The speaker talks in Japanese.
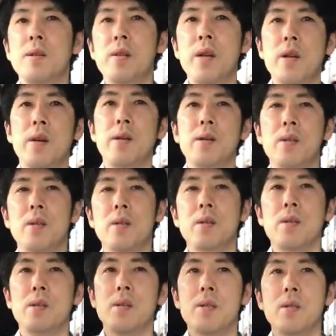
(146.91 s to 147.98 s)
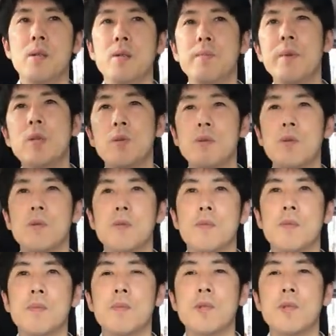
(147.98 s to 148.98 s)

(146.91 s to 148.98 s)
で、まあ、その